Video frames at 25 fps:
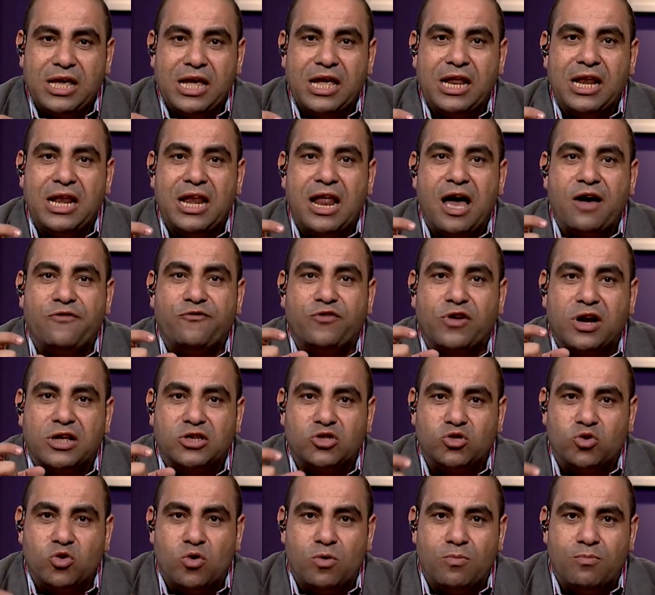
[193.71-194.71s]
اللي
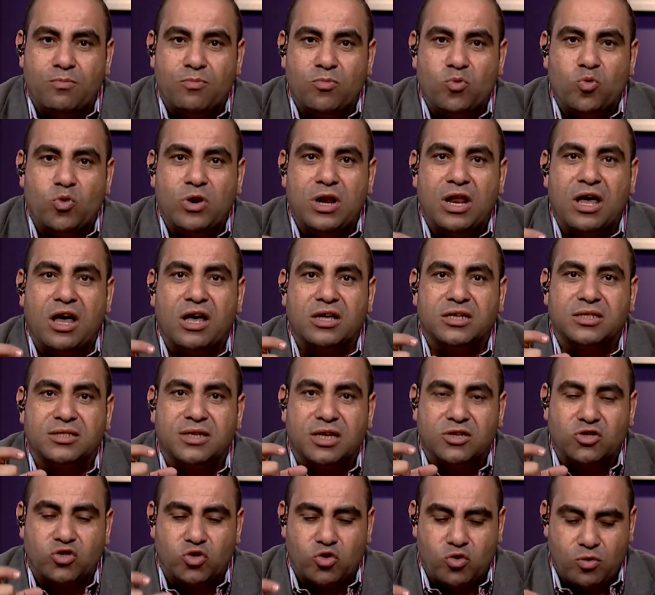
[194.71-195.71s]
أفرزهم واللي
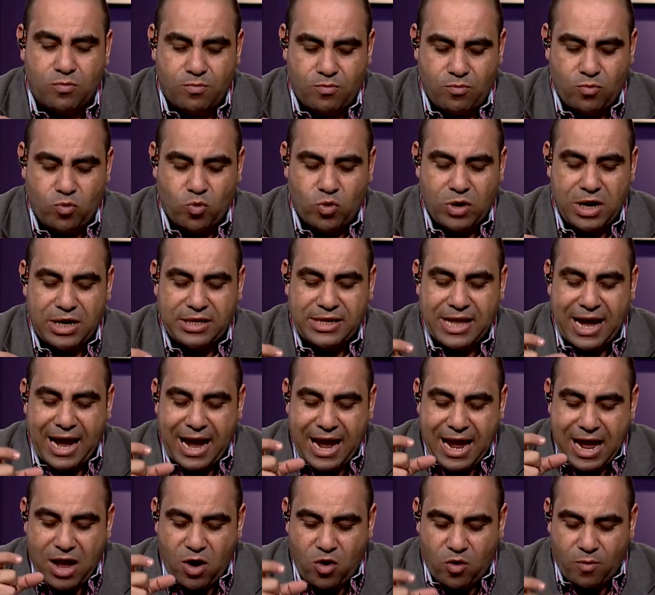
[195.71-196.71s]
خصصهم واللي
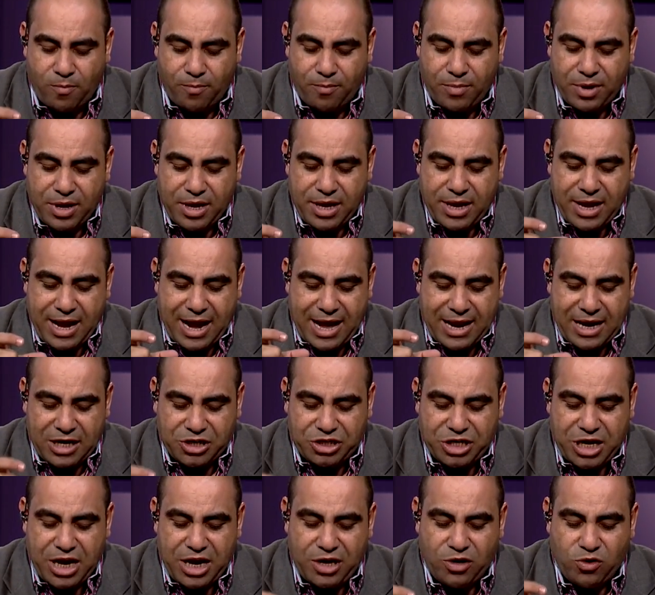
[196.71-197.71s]
دعاهم
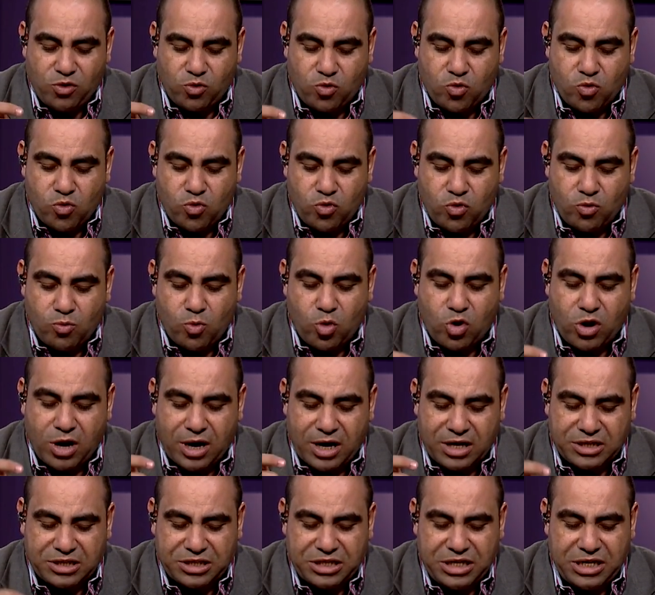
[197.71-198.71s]
علشان يكونوا
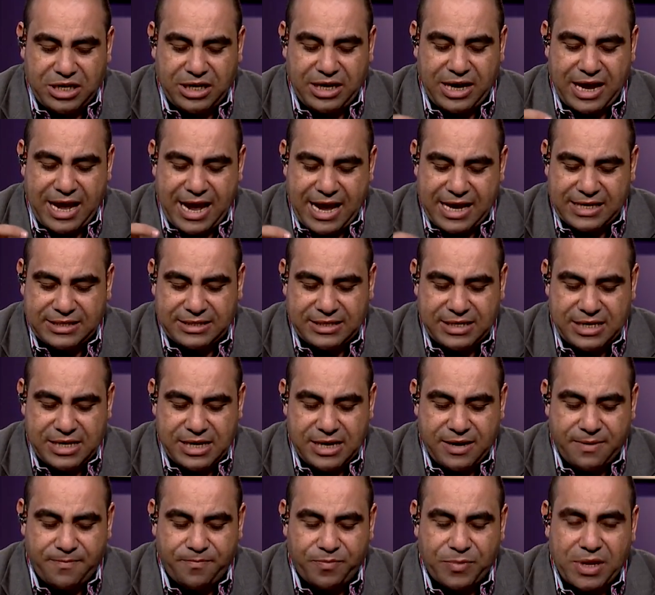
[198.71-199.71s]
مكرسين
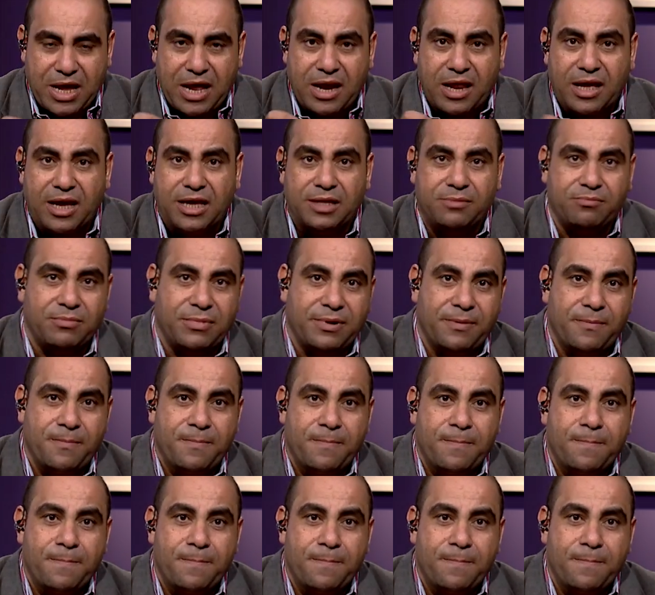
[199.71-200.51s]
لهذه الخدمة